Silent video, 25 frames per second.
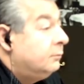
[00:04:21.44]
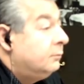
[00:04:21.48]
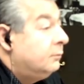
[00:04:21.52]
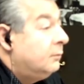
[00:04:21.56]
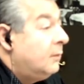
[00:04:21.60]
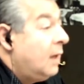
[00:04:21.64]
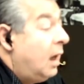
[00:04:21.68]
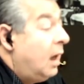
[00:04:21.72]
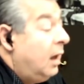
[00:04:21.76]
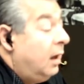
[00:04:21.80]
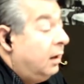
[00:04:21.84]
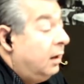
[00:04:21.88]

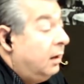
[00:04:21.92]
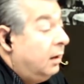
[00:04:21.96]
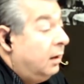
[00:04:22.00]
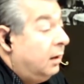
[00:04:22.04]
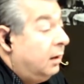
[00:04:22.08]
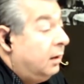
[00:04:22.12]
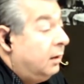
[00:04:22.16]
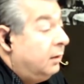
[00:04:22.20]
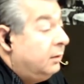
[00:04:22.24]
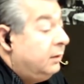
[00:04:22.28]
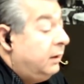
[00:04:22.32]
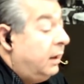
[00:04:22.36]

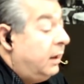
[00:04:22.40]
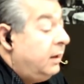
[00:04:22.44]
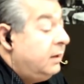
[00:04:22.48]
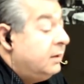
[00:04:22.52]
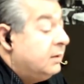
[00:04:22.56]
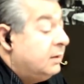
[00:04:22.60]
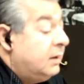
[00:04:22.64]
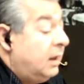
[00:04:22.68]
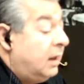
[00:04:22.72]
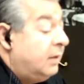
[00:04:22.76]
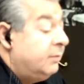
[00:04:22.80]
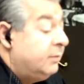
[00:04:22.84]
Спасибо. А, я не
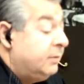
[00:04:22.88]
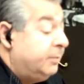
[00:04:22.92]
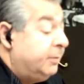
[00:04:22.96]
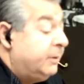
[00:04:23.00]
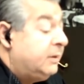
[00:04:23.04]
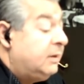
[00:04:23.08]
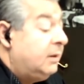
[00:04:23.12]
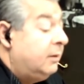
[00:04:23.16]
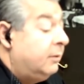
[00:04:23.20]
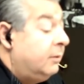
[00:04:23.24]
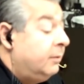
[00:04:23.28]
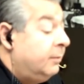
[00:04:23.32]
знаю,
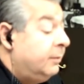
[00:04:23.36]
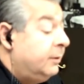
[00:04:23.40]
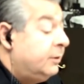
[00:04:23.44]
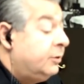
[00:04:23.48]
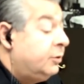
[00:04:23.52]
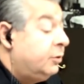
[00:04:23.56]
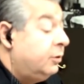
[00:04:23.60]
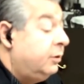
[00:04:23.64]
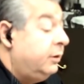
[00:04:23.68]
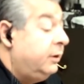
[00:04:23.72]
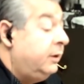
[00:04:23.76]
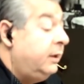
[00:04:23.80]
спасибо вам
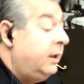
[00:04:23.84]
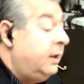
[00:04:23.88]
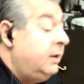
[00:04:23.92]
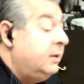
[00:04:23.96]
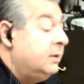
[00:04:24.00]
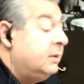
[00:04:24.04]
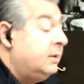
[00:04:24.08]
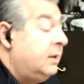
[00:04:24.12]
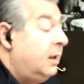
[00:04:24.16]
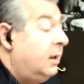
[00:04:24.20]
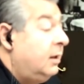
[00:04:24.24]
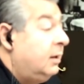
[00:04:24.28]
большое. Я
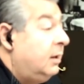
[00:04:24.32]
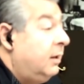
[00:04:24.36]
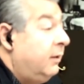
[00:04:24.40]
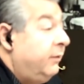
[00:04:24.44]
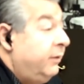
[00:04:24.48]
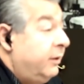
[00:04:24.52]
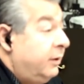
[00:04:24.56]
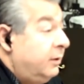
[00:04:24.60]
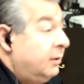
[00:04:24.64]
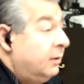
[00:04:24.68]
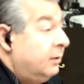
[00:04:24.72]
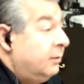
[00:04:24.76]
не знаю,
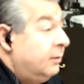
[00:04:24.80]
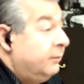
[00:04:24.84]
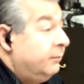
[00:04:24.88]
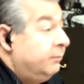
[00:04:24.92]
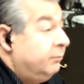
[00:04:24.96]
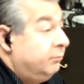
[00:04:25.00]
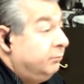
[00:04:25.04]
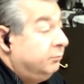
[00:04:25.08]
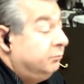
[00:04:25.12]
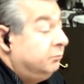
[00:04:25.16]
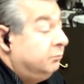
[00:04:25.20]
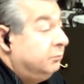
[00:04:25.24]
наверное,
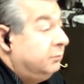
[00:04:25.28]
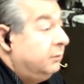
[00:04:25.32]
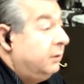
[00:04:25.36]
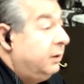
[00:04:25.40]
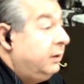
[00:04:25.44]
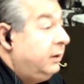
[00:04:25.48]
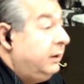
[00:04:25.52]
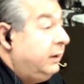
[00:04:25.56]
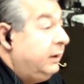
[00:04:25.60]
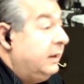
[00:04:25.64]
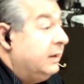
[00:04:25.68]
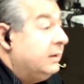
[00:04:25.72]

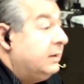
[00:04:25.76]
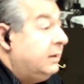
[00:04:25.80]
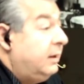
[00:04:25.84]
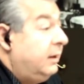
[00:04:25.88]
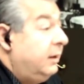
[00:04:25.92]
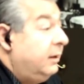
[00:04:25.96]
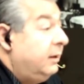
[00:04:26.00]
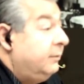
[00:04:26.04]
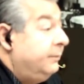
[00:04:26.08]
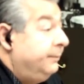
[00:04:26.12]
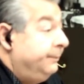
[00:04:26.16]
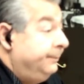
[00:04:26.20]

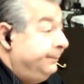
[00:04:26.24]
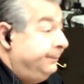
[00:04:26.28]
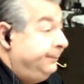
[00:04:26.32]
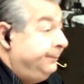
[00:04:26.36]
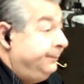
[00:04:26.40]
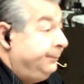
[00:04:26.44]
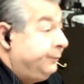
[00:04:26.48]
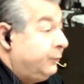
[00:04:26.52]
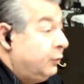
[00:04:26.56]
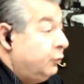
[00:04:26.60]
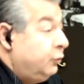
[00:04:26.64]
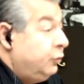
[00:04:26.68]
если
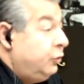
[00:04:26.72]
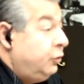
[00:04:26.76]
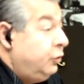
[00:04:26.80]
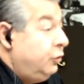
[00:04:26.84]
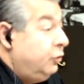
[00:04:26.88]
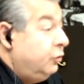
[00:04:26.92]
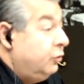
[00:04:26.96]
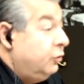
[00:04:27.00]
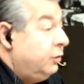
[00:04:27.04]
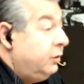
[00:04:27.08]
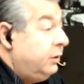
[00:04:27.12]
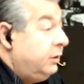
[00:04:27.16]
у
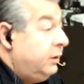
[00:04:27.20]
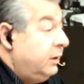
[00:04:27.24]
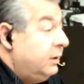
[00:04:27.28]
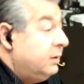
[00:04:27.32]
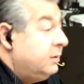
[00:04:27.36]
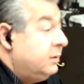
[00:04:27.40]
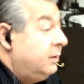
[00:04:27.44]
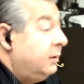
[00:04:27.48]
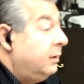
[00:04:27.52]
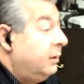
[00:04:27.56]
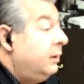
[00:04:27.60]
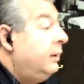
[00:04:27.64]
нее
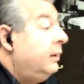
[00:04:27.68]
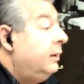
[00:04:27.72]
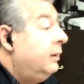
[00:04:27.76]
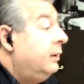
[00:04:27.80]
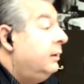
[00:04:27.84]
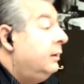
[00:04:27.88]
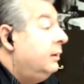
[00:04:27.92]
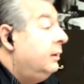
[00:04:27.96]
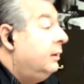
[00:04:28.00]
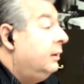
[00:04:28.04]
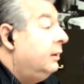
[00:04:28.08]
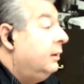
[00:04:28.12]
есть
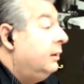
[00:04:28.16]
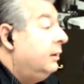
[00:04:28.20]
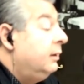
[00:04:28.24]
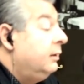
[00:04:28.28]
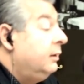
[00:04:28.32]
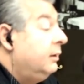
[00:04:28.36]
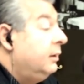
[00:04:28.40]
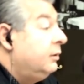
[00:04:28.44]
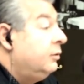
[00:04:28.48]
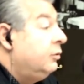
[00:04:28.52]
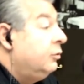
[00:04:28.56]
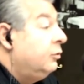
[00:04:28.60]
а,
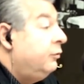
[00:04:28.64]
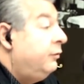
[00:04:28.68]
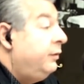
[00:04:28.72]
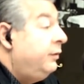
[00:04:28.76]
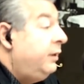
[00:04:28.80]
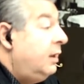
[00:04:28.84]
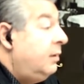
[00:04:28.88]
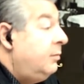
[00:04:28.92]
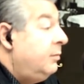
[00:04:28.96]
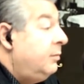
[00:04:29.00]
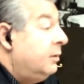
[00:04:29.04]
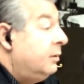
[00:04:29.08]
на то
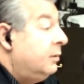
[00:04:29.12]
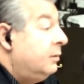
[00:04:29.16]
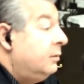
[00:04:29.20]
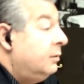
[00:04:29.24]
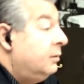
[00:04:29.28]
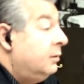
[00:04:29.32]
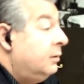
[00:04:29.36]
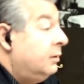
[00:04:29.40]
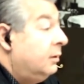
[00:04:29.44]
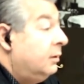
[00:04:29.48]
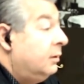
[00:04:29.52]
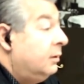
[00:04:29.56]
время,
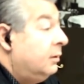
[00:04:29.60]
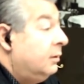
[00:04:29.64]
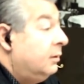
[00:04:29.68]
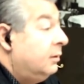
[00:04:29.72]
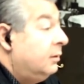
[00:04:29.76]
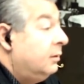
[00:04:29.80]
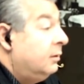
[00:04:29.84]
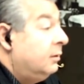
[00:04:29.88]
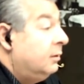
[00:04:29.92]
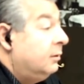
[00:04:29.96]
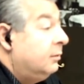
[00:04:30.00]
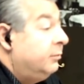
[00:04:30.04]

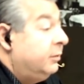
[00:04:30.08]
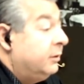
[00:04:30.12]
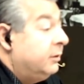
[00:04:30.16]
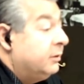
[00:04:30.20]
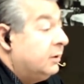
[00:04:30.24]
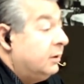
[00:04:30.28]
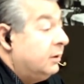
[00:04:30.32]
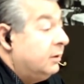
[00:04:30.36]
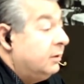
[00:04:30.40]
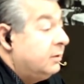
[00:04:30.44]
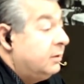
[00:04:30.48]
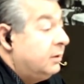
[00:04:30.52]
а,
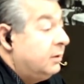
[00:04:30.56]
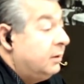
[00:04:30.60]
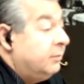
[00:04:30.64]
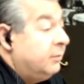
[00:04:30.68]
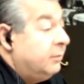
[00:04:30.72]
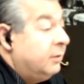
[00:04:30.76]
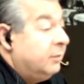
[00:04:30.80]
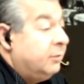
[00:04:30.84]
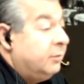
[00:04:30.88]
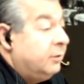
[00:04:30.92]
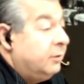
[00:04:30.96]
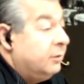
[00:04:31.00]
пожалуйста,
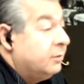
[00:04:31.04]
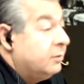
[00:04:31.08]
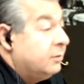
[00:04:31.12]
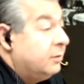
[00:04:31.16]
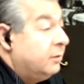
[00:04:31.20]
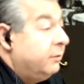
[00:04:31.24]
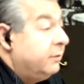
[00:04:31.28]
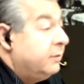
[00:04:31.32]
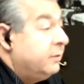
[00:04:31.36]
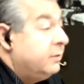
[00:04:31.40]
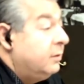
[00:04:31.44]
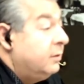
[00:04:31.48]
мы бы ее с
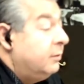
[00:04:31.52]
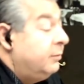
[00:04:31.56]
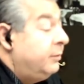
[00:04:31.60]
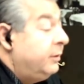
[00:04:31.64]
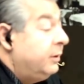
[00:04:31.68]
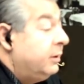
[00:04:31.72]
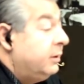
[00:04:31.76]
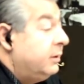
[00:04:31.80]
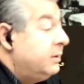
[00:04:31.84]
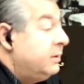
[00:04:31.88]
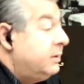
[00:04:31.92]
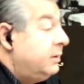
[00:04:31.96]
удовольствием
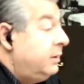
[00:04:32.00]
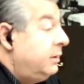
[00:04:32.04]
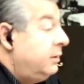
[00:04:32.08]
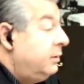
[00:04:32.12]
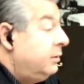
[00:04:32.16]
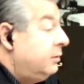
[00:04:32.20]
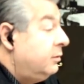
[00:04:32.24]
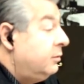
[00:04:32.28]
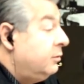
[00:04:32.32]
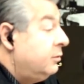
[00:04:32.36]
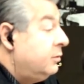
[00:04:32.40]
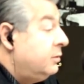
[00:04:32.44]

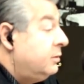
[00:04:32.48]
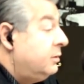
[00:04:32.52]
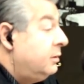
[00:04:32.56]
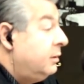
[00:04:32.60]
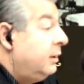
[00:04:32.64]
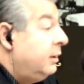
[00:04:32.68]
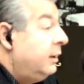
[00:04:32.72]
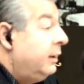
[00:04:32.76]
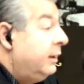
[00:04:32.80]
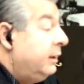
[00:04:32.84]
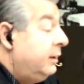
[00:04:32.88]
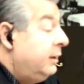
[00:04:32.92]
пригласили. То есть
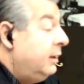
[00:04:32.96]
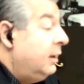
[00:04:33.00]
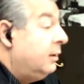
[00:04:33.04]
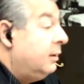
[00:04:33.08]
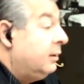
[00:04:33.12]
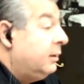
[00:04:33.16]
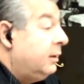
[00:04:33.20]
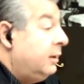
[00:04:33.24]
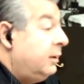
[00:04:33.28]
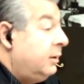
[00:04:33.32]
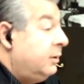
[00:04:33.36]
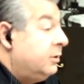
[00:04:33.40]
я,
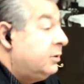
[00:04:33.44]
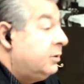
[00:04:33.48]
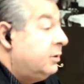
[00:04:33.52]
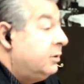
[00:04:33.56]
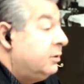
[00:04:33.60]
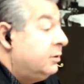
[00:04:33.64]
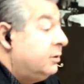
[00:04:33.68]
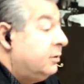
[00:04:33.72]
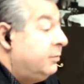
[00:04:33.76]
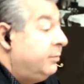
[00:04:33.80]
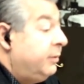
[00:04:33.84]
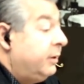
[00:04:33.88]

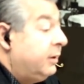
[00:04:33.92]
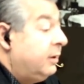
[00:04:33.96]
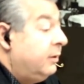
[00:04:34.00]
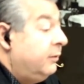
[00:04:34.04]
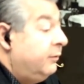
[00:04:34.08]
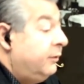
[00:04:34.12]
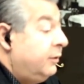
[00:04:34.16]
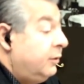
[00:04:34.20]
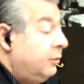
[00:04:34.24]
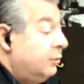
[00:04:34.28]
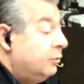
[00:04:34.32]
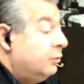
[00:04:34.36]
конечно же,
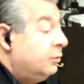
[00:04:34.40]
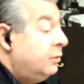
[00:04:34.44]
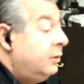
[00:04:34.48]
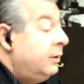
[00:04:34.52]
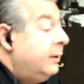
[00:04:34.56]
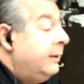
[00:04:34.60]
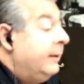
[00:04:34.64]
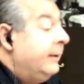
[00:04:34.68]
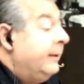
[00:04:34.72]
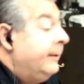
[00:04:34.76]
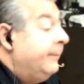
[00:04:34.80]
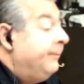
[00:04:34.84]
поговорю
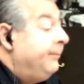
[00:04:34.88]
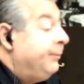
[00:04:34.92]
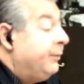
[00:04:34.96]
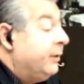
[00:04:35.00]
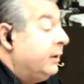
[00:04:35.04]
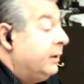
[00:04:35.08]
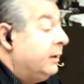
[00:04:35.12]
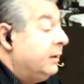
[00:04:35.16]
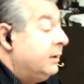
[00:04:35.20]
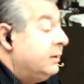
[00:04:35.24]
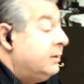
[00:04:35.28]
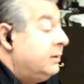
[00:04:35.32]

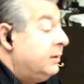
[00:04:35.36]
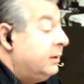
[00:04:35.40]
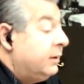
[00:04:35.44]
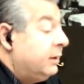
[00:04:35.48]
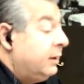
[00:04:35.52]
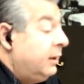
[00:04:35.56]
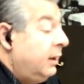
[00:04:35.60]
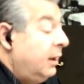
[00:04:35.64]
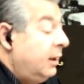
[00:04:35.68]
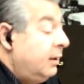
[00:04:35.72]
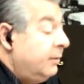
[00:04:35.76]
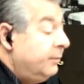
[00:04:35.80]
с
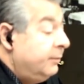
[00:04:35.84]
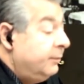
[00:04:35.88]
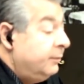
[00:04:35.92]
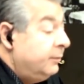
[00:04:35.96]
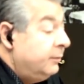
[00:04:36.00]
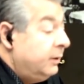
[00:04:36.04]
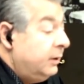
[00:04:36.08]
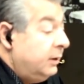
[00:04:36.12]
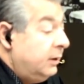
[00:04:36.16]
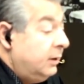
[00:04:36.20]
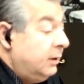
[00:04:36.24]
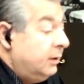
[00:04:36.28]
Сергеем,
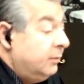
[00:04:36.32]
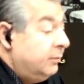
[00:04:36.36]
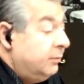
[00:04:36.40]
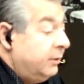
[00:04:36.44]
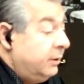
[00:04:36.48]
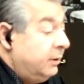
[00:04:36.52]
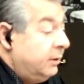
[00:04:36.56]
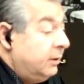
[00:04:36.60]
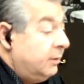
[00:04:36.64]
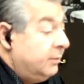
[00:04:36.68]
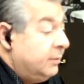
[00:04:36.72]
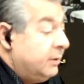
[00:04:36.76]
и
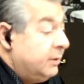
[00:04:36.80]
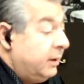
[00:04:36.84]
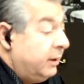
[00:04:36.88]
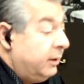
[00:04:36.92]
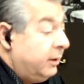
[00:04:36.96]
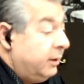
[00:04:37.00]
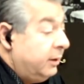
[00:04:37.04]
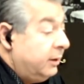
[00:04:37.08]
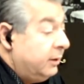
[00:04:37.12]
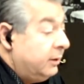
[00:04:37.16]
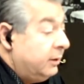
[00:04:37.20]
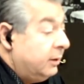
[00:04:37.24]
мы
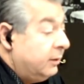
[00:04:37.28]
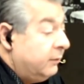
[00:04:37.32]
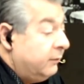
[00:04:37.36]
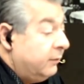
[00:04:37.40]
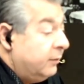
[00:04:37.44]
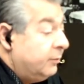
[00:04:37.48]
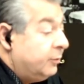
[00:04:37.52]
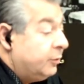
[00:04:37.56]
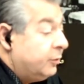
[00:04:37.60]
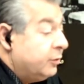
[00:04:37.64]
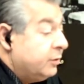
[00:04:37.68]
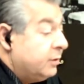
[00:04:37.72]
обязательно этот
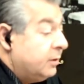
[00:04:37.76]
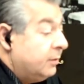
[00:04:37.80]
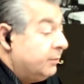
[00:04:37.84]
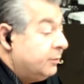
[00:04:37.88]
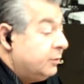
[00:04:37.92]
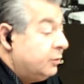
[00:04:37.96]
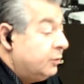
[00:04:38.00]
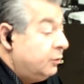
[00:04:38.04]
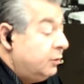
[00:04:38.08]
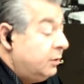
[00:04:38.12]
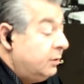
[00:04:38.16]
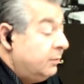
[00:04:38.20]
вопрос
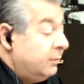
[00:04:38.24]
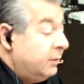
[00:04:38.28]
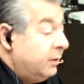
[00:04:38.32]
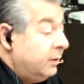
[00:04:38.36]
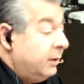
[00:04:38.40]
обсудим.